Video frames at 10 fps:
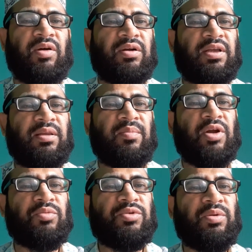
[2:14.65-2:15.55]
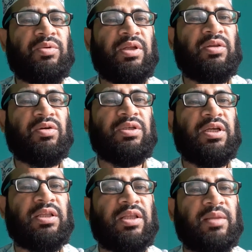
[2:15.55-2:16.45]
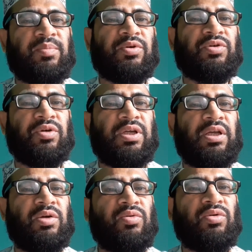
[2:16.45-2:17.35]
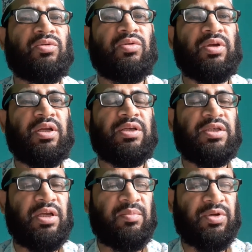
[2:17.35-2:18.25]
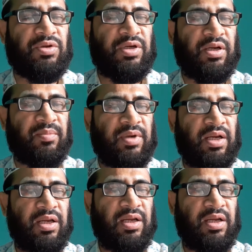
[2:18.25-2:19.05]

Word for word: অর্থাৎ মানব জীবনে ধৈর্যের তাৎপর্য কী গুরুত্ব কী সেই বিষয়টা আমরা